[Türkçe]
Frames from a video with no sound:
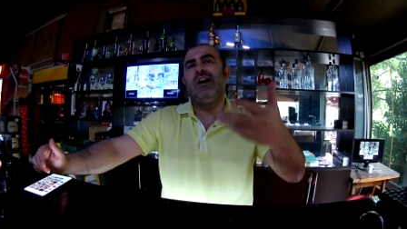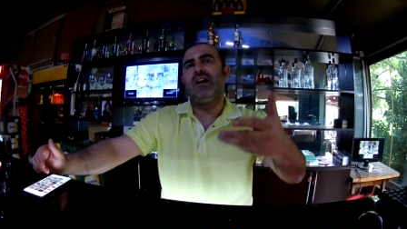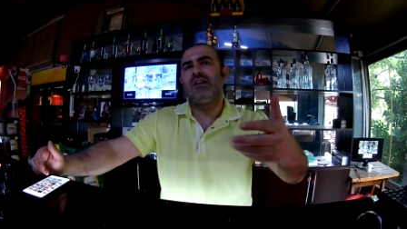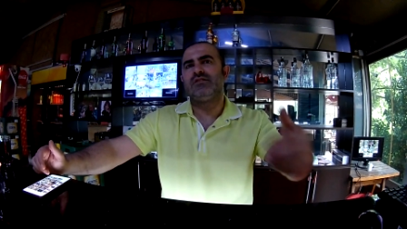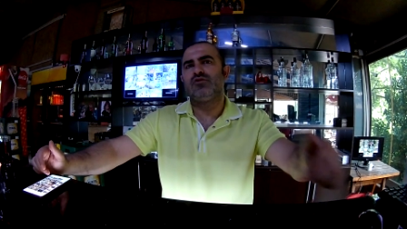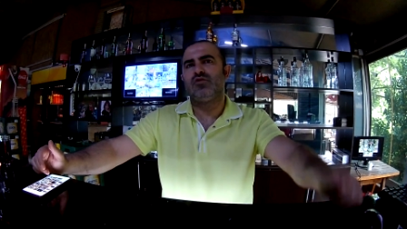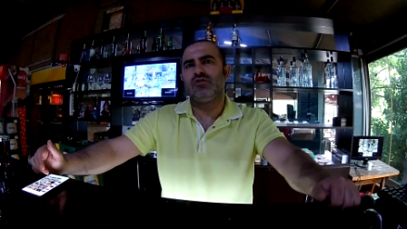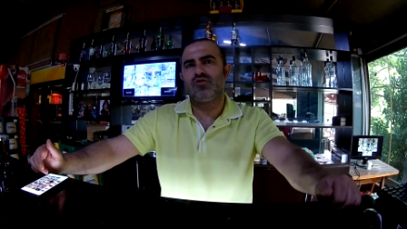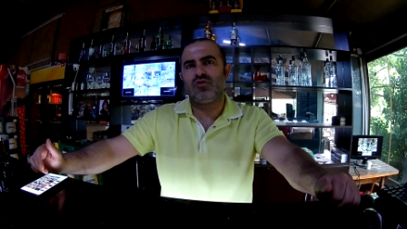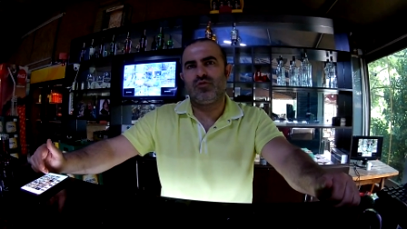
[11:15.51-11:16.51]
Ayağınızı
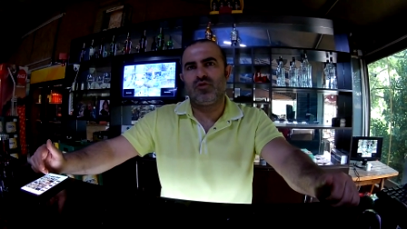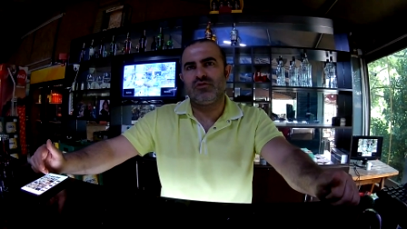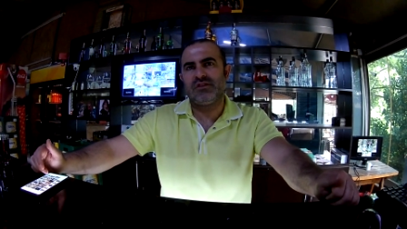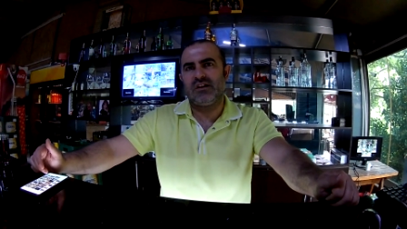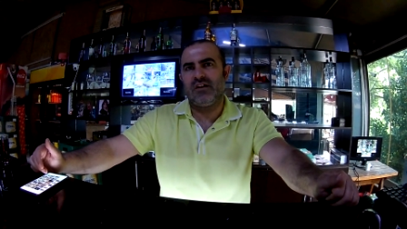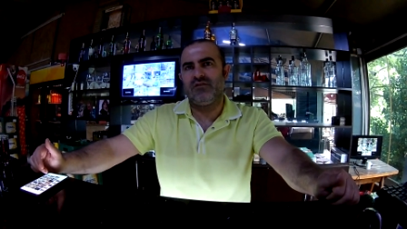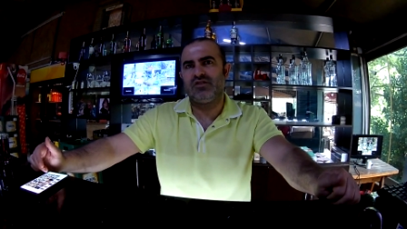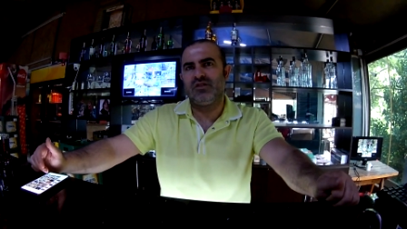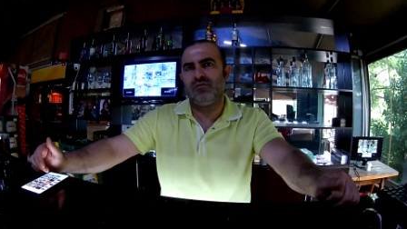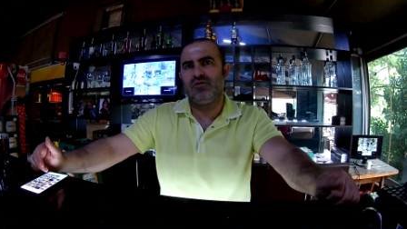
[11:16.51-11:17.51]
suya sokup közde kahve
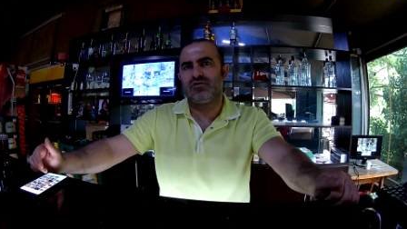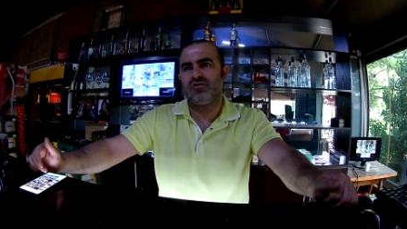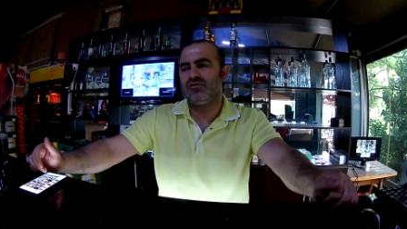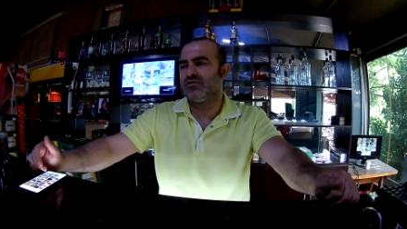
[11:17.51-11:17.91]
içebiliyorsunuz.